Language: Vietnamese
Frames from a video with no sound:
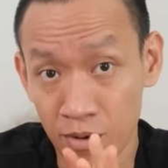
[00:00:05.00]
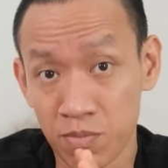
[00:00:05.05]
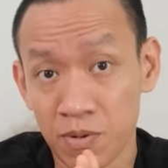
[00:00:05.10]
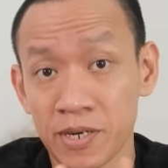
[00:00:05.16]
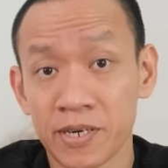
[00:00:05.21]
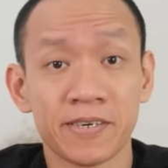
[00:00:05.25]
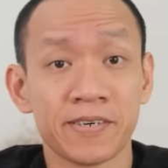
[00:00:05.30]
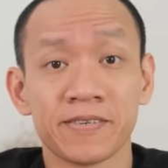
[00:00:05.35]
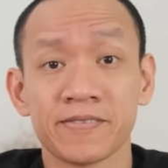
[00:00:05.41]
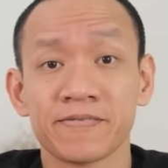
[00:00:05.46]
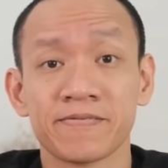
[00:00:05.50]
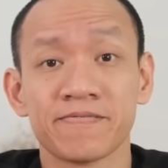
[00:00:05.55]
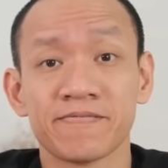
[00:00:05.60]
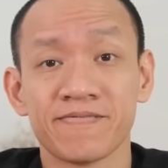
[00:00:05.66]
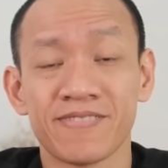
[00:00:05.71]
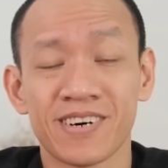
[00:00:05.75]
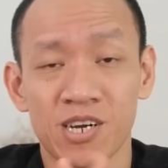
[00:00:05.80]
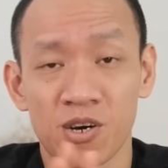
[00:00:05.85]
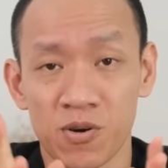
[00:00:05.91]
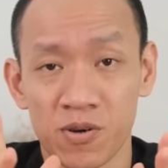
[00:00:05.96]
học đường
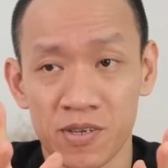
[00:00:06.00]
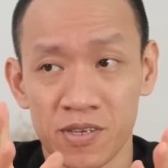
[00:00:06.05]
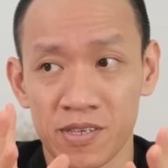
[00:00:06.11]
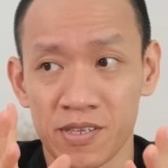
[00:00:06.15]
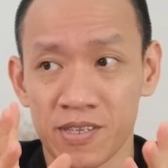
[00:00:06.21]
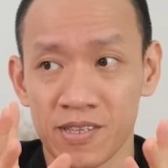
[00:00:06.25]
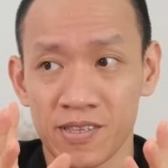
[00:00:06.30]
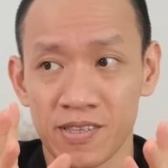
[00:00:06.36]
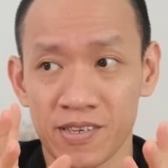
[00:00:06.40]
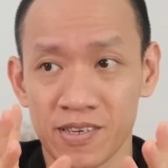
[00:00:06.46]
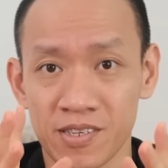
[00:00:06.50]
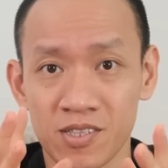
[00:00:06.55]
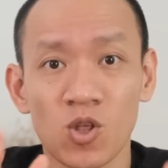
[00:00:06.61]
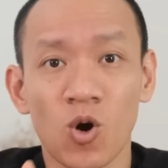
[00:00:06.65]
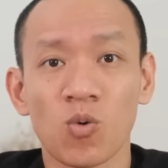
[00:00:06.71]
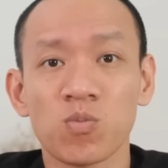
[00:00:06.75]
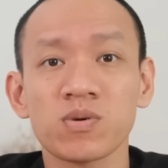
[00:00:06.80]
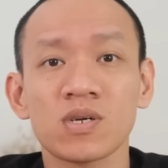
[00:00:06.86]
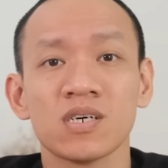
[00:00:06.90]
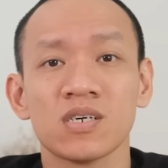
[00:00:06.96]
và rồi những
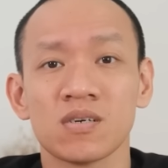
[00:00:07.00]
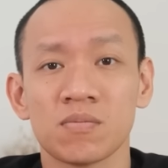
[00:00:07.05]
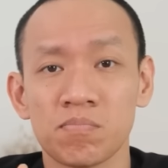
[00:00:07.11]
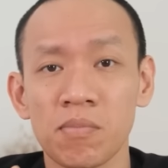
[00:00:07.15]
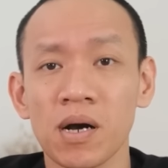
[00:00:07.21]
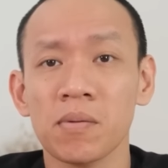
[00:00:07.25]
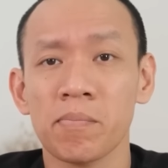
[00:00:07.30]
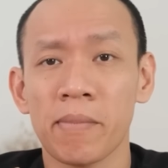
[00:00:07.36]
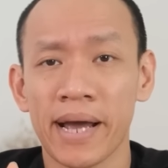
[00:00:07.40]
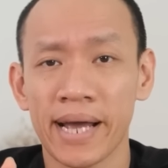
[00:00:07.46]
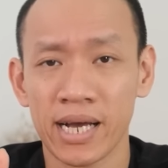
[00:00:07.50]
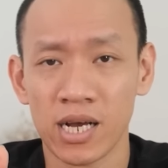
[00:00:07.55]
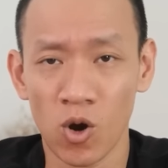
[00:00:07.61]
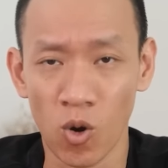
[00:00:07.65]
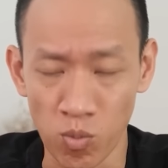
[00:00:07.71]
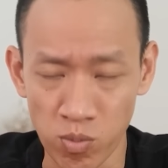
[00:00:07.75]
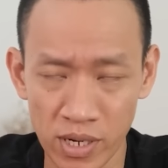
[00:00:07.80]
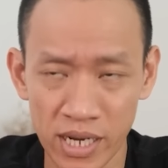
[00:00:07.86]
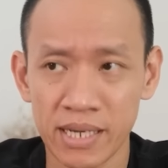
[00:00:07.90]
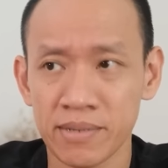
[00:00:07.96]
tổn thương mất mát
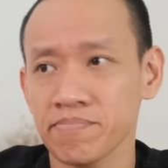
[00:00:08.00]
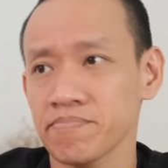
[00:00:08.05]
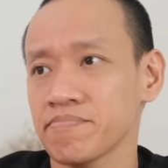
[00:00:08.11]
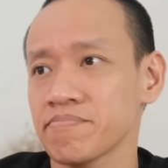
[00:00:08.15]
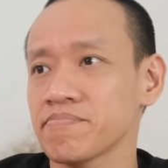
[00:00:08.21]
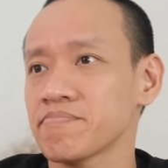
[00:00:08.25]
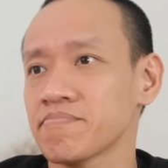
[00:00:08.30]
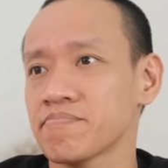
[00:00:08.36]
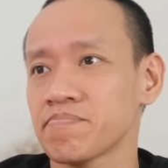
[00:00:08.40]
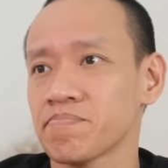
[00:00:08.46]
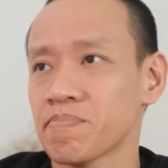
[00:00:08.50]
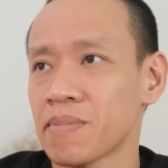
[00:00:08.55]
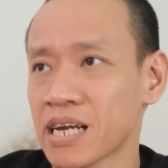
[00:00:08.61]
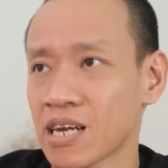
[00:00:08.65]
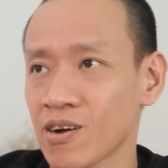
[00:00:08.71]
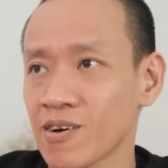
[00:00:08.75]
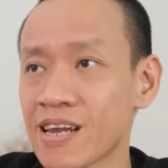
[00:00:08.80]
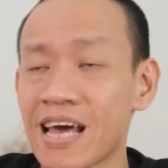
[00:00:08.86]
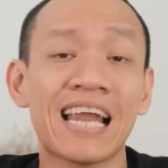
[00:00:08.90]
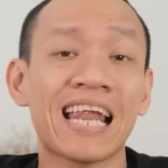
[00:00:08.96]
khủng khiếp mà
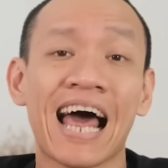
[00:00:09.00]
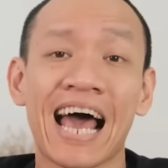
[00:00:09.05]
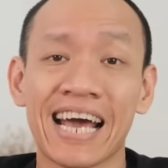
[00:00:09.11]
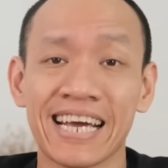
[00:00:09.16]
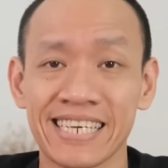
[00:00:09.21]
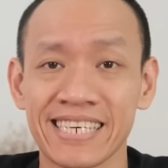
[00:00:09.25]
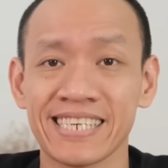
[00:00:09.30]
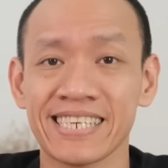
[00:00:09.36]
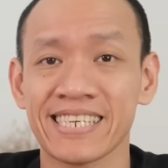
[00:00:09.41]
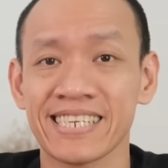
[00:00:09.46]
nó để lại.